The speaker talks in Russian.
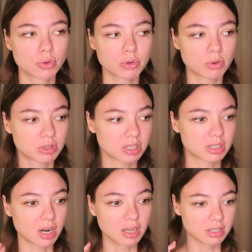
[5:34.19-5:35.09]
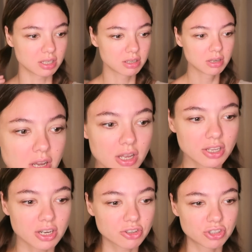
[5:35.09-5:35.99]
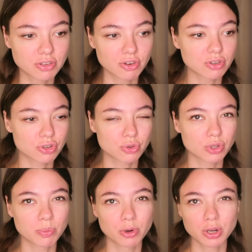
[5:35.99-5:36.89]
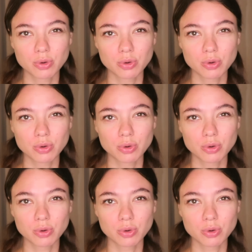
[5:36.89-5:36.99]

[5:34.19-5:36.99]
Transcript: но он какой-то странный. Я рассчитывала на что-то более